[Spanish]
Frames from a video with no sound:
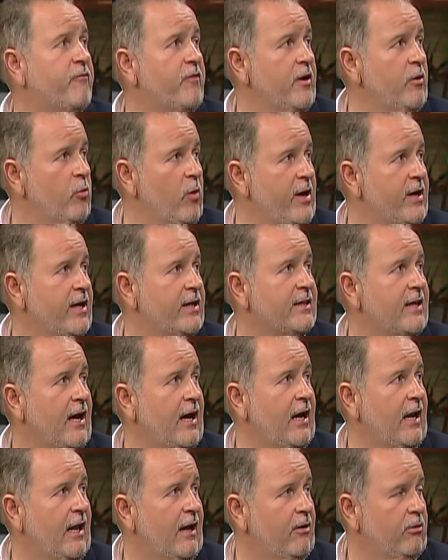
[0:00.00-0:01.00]
hoy en el
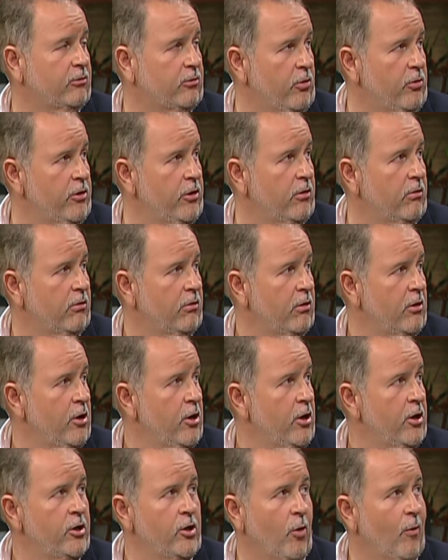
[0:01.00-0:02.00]
freeway que está al lado
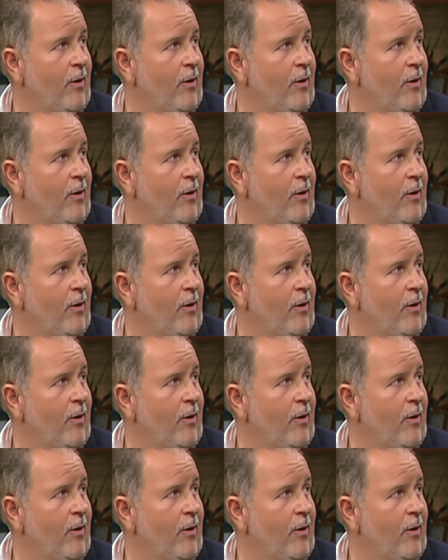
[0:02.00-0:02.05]
tuyo,